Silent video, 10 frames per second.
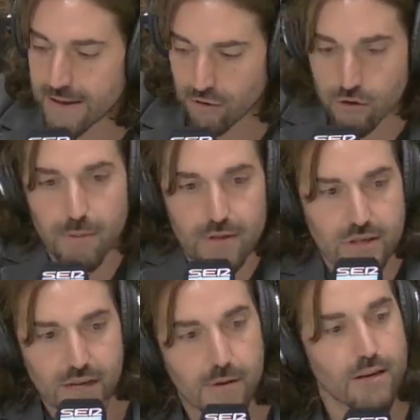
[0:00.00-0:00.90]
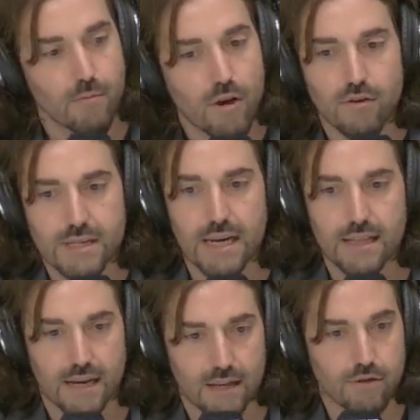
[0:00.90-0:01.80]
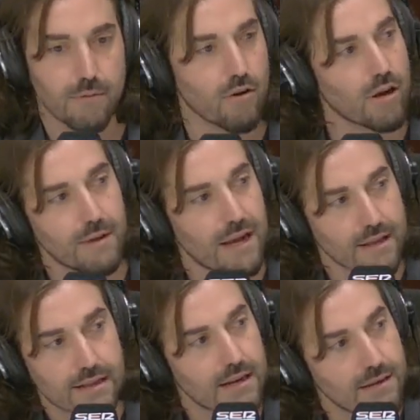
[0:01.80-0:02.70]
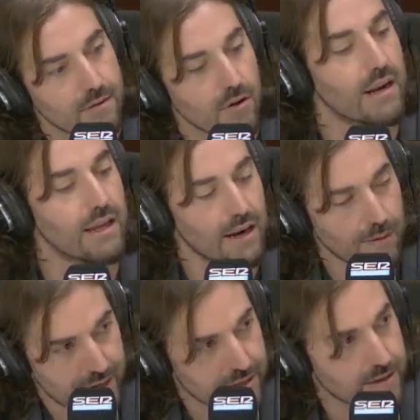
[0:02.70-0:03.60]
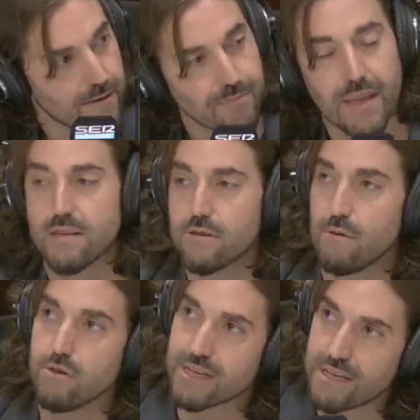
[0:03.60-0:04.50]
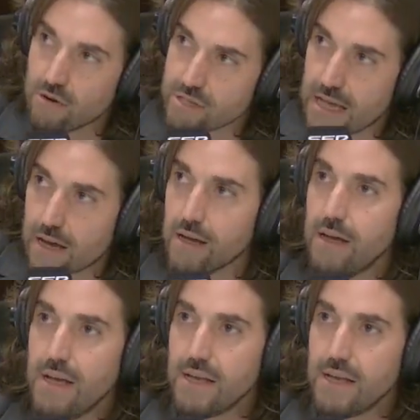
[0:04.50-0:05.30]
Entonces yo empiezo a escribir como hijo de sanitaria sobre lo que había en la tele, lo que leía en la prensa sobre los que ya no están.